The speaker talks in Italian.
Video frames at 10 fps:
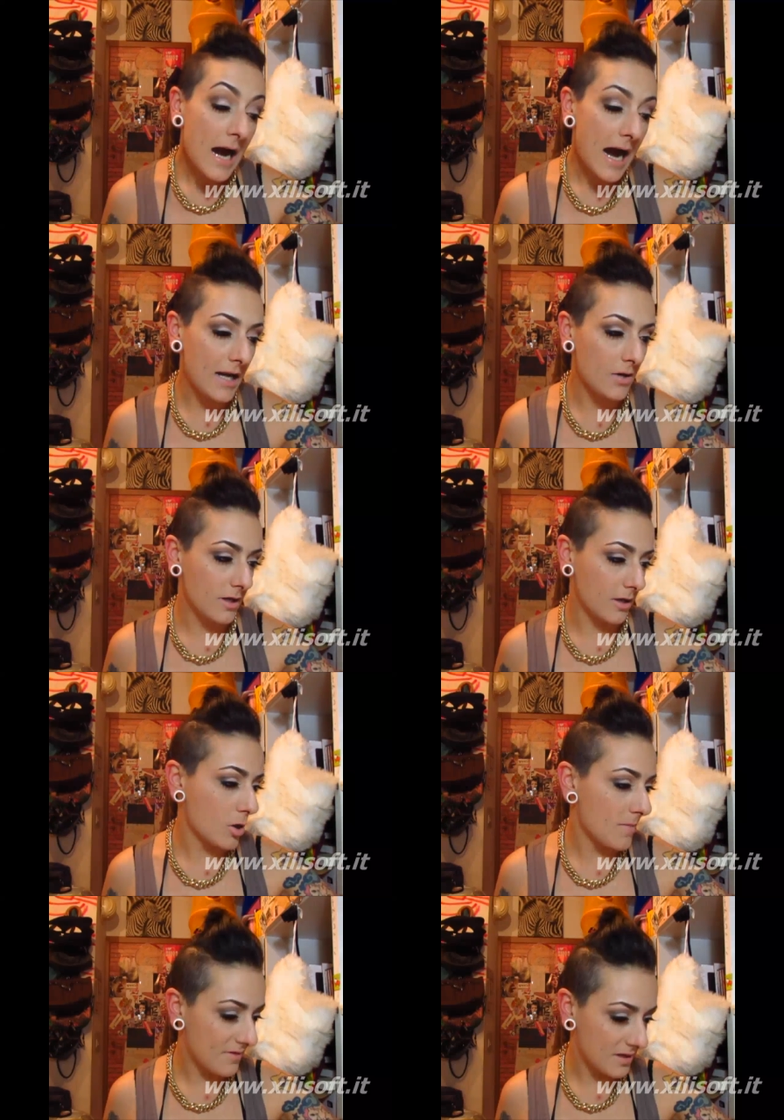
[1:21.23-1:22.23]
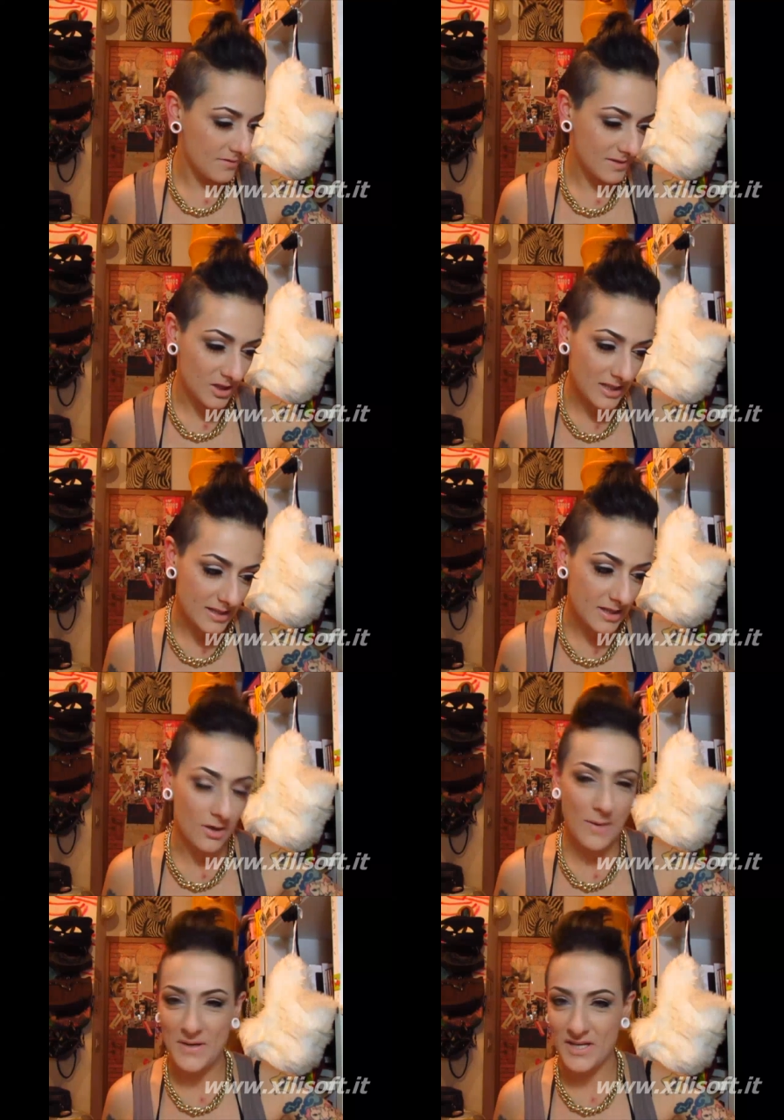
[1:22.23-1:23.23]
Allora, come avrete visto dal
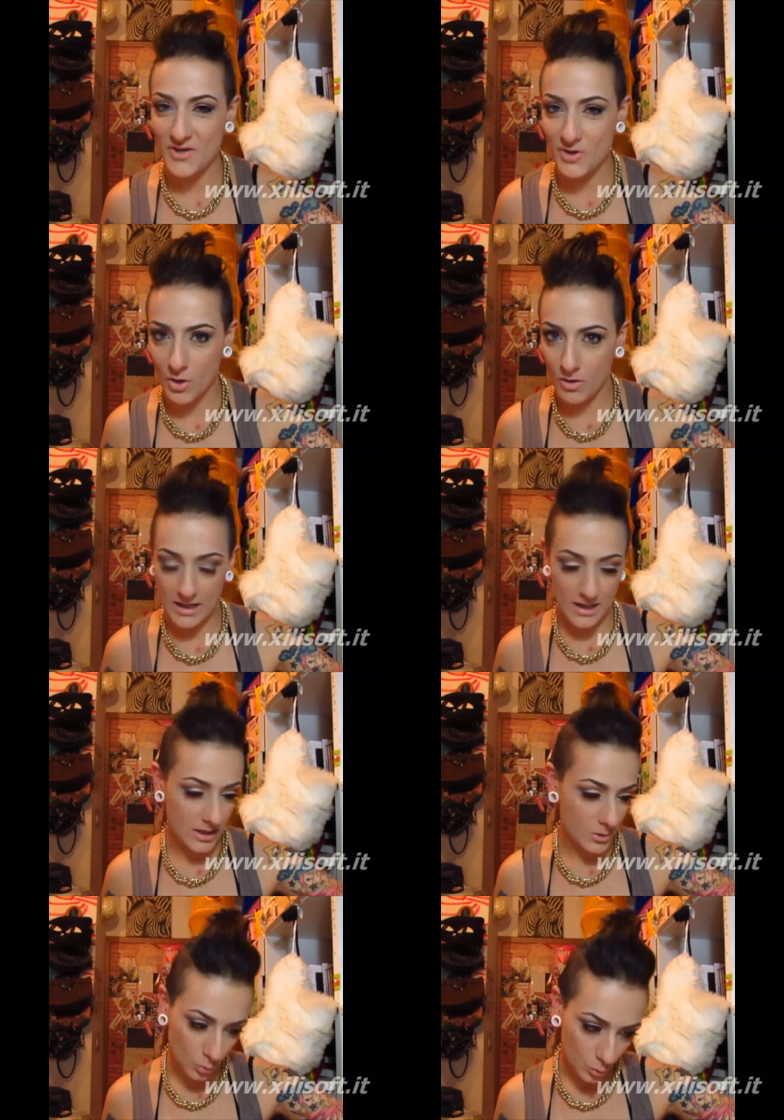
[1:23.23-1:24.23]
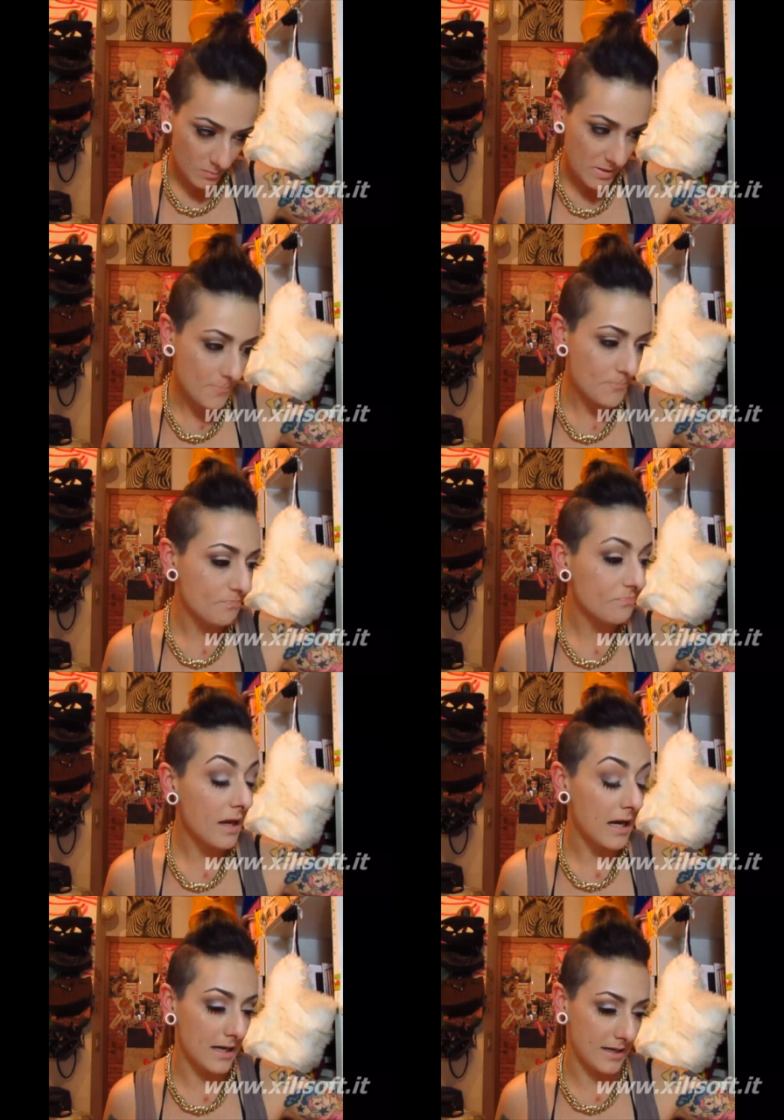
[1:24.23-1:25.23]
titolo, aprire o no un canale YouTube?
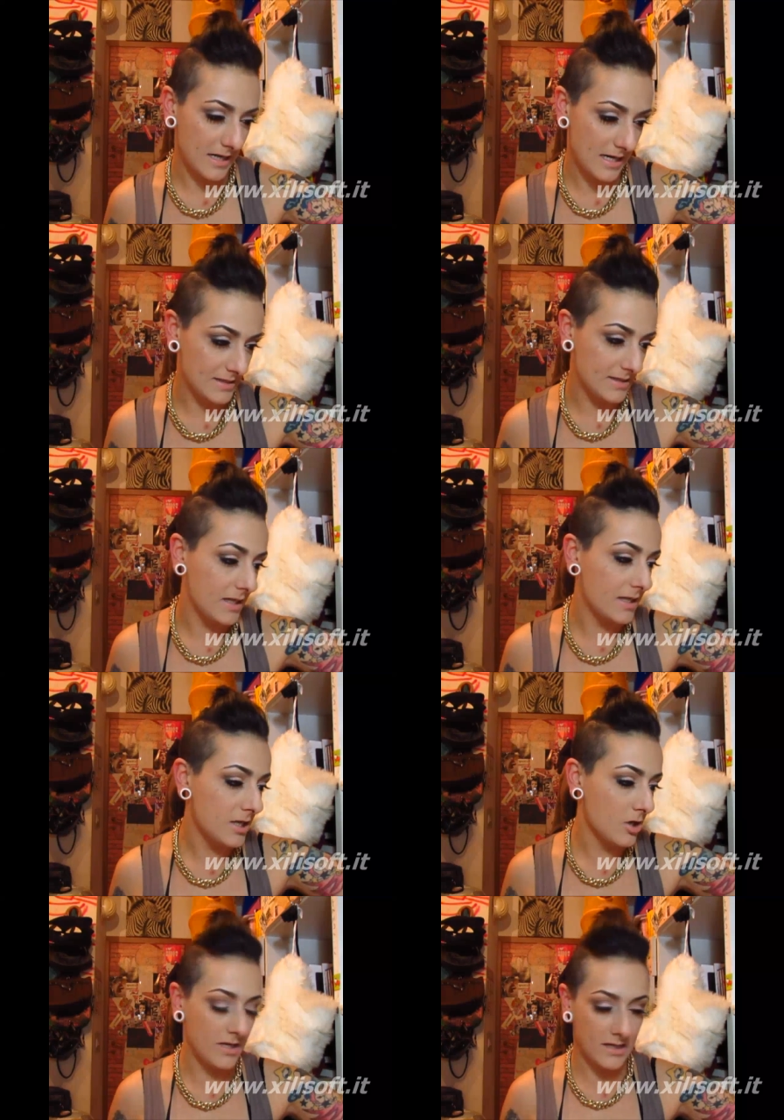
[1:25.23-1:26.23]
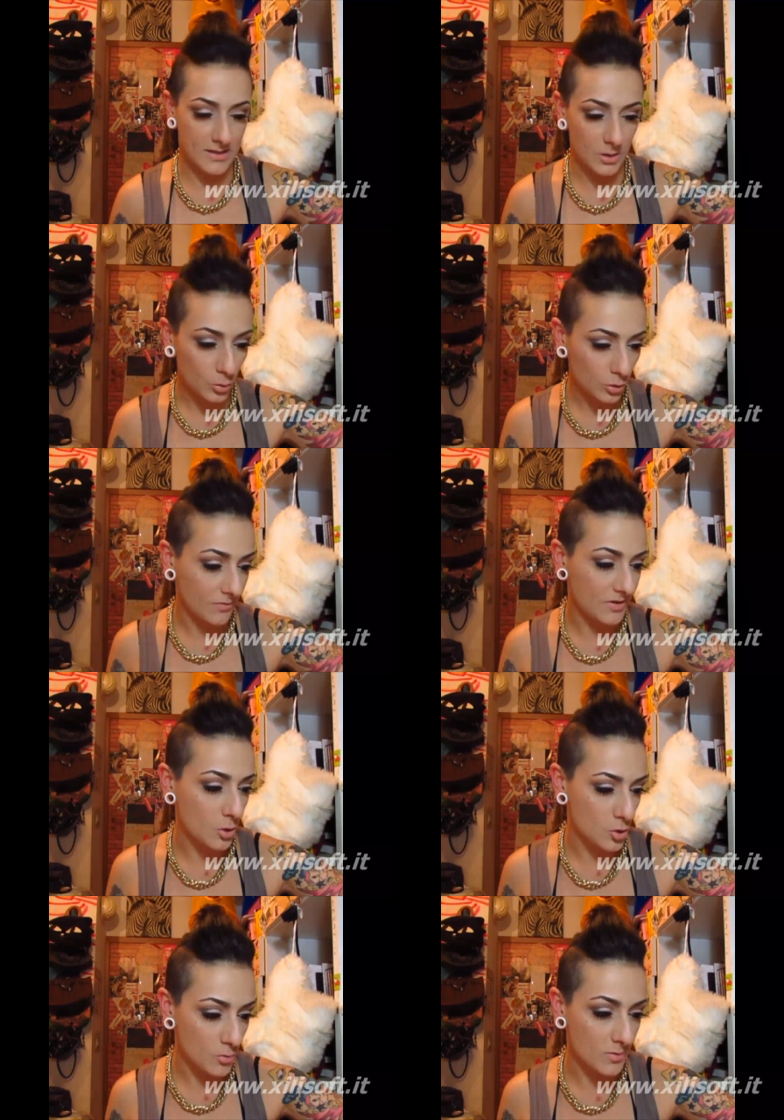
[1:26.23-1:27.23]
Allora ragazze, io innanzitutto vi
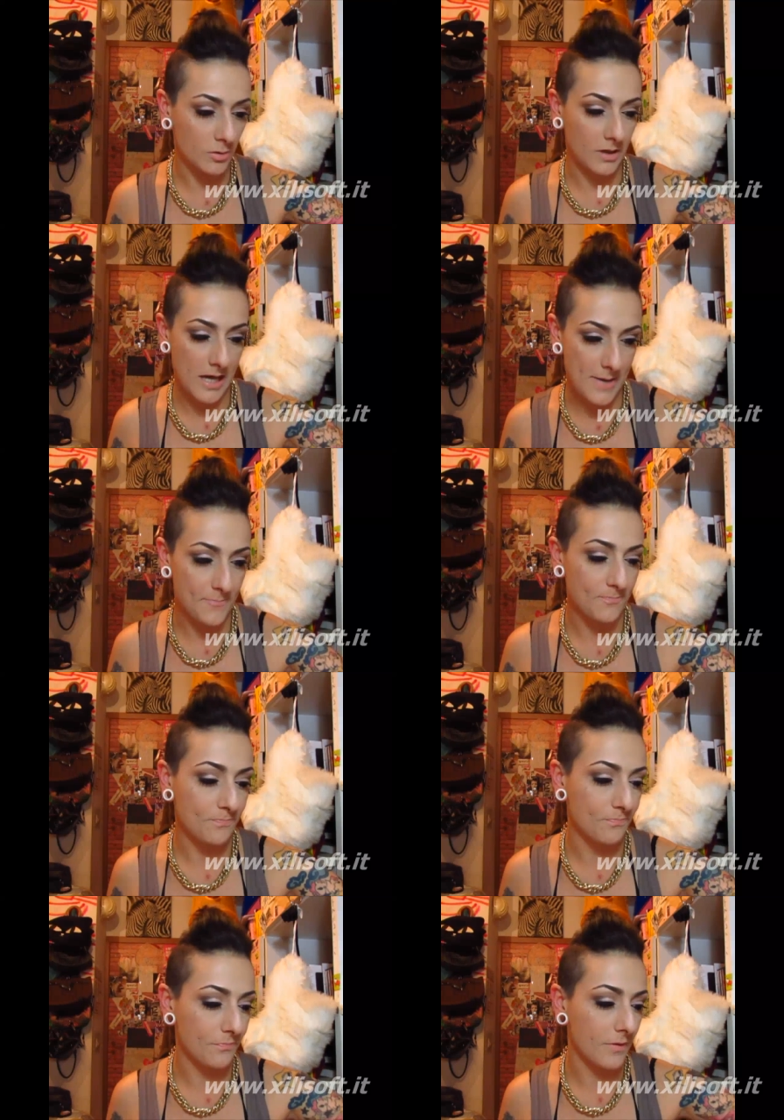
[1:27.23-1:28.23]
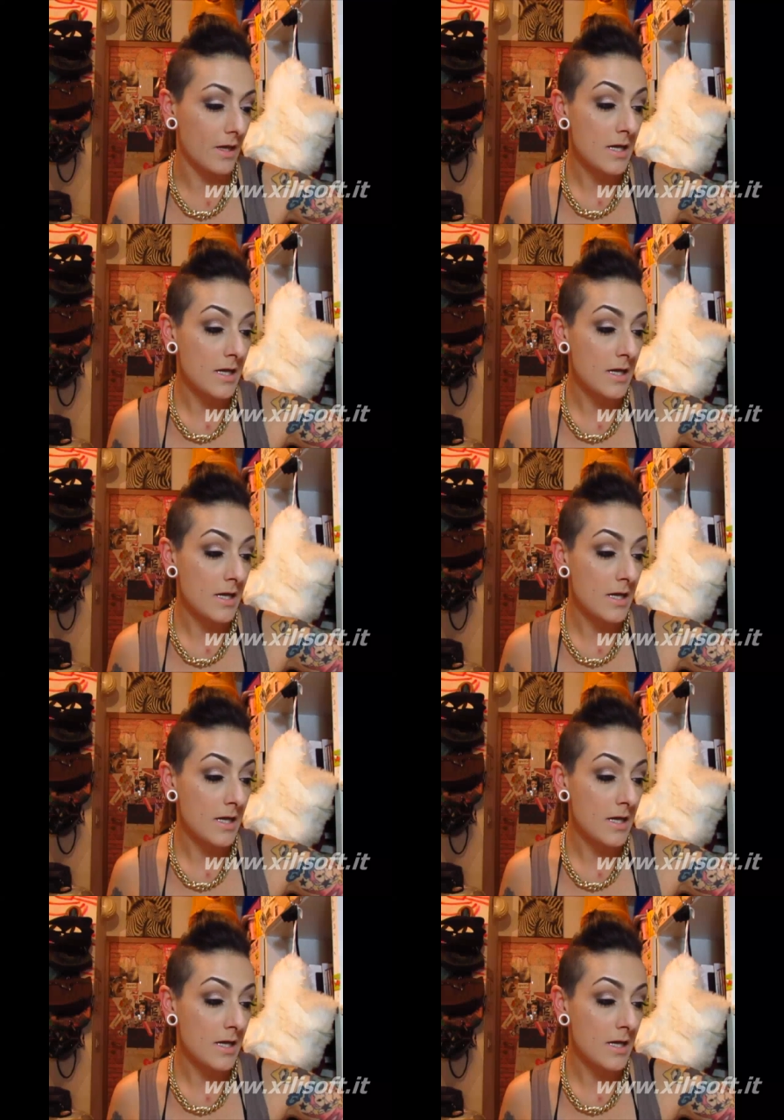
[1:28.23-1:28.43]
dico subito che, mh, mm,